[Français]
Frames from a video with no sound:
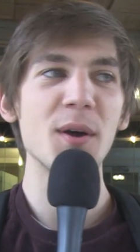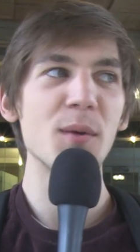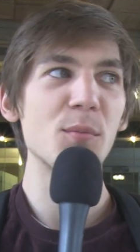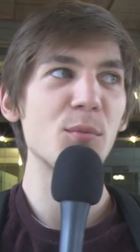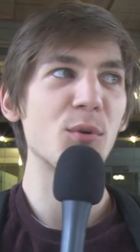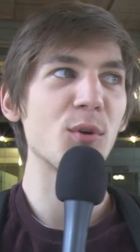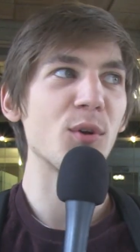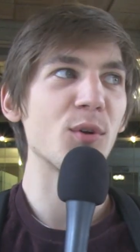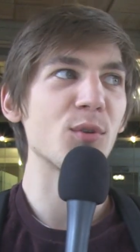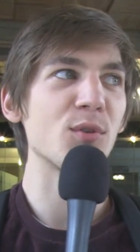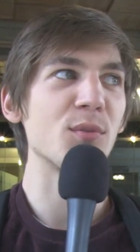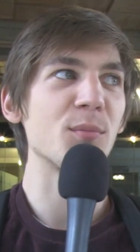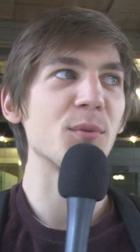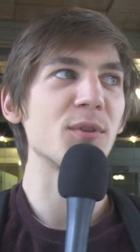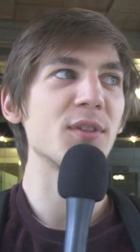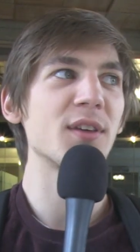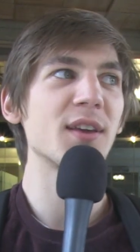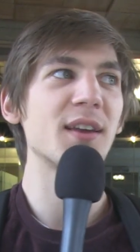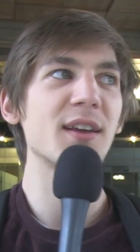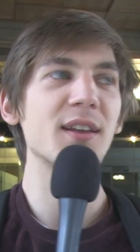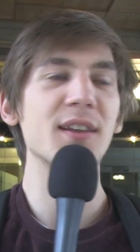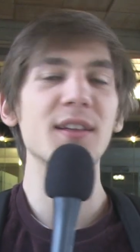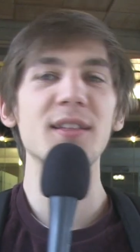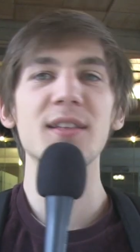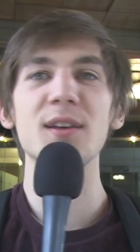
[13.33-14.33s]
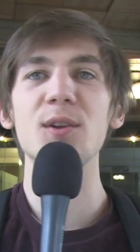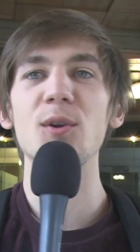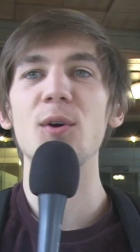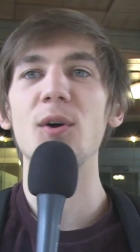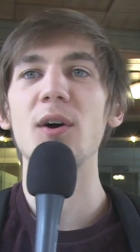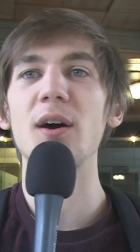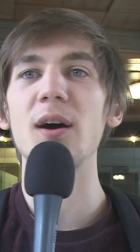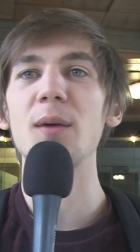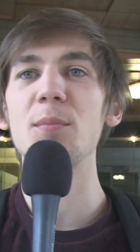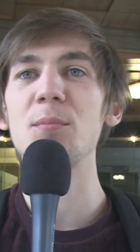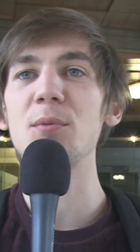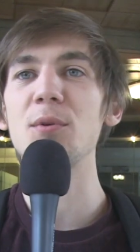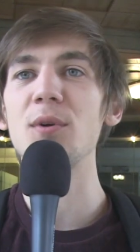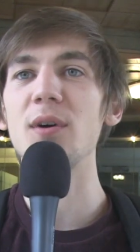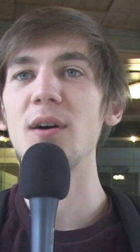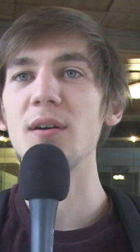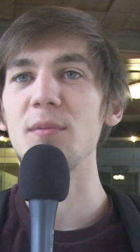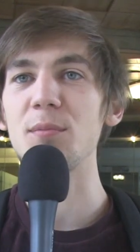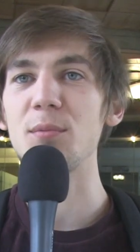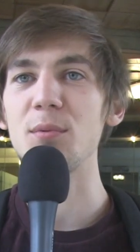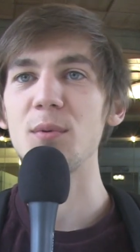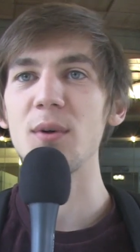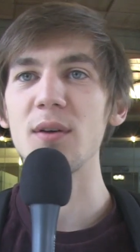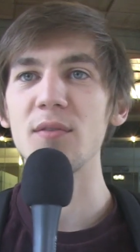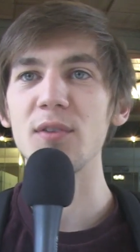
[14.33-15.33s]
pour leur demander quel était leur rapport un
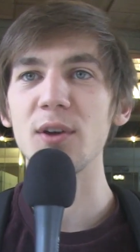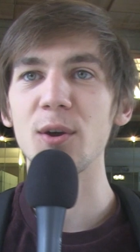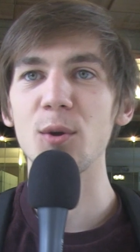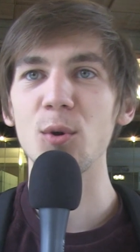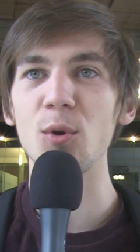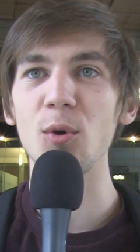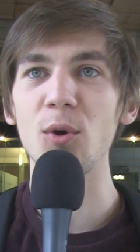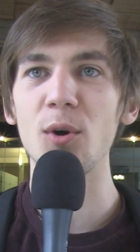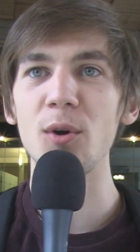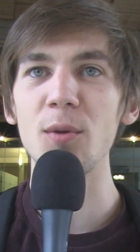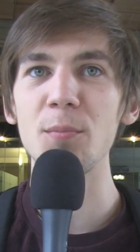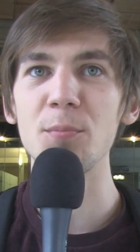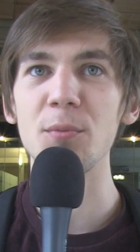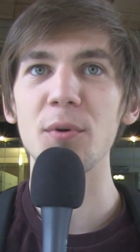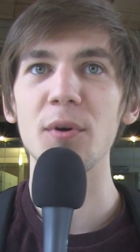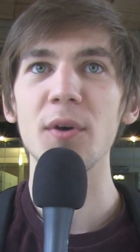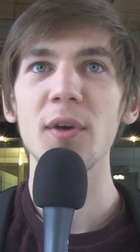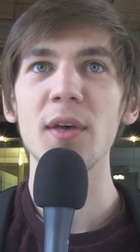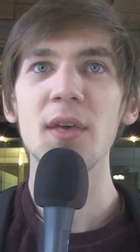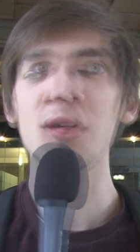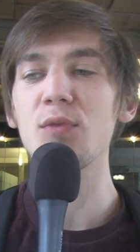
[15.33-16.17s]
peu avec l'Europe.